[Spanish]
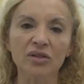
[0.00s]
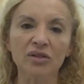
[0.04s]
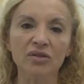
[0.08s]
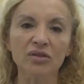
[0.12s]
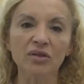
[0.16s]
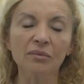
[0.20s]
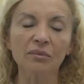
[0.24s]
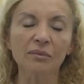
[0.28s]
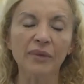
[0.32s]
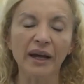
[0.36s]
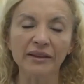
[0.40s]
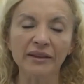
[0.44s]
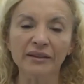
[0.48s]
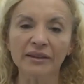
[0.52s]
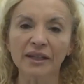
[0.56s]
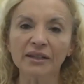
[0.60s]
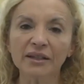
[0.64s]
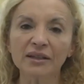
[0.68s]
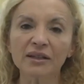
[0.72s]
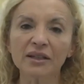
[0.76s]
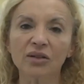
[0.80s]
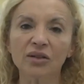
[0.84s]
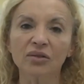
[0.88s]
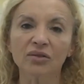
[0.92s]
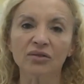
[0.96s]
que son
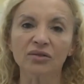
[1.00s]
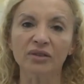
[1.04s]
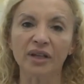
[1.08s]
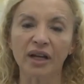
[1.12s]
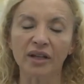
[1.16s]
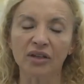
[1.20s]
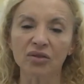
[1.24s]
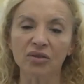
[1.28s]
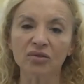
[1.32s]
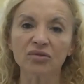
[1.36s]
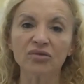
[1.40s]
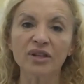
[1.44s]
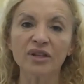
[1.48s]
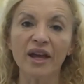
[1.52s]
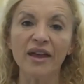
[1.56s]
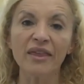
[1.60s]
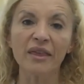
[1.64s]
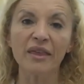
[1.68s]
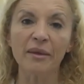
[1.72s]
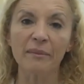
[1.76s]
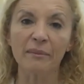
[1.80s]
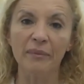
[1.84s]
bastante contagiosas de